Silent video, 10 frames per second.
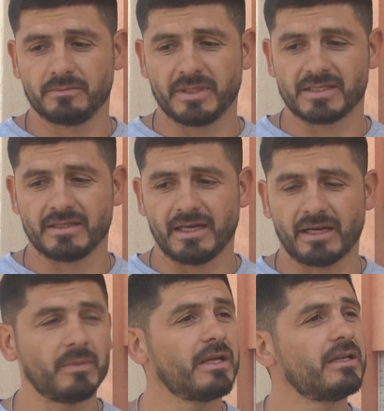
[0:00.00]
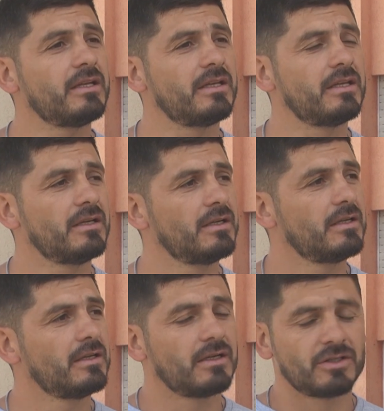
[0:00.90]
presentarme y
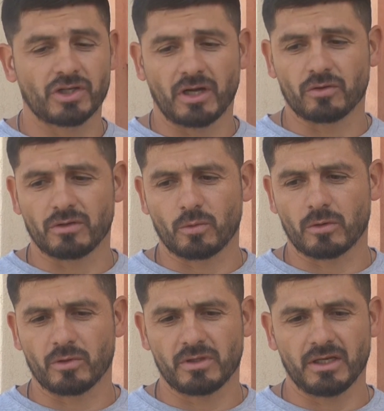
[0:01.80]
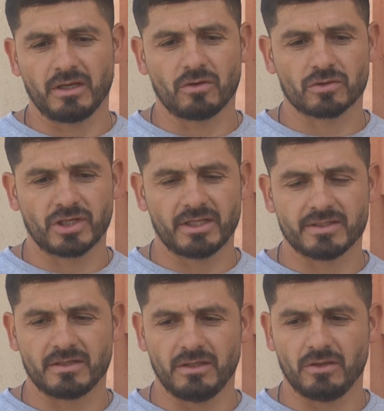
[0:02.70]
ya con el cuerpo técnico ya
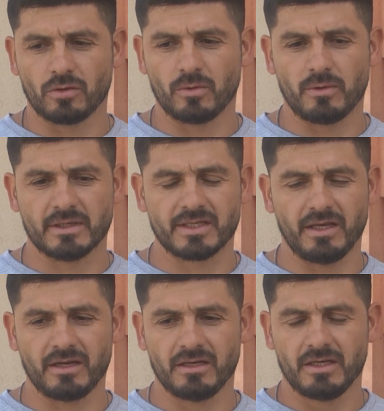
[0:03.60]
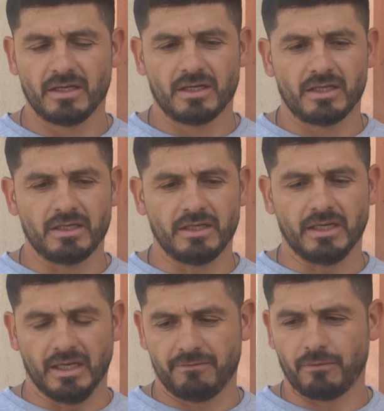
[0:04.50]
decidido cómo va a ser
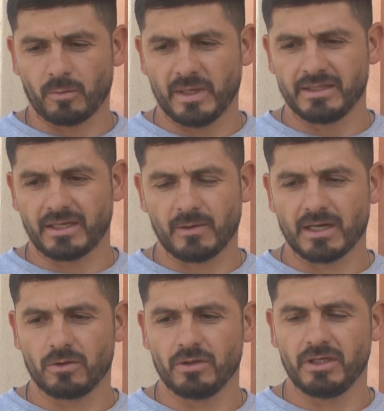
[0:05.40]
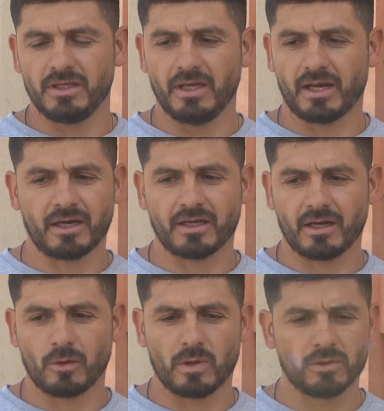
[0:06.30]
y la forma de trabajo y
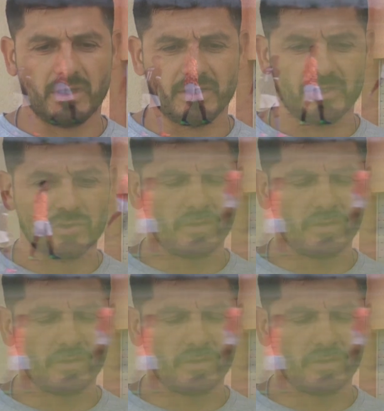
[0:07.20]
arrancar cuanto antes.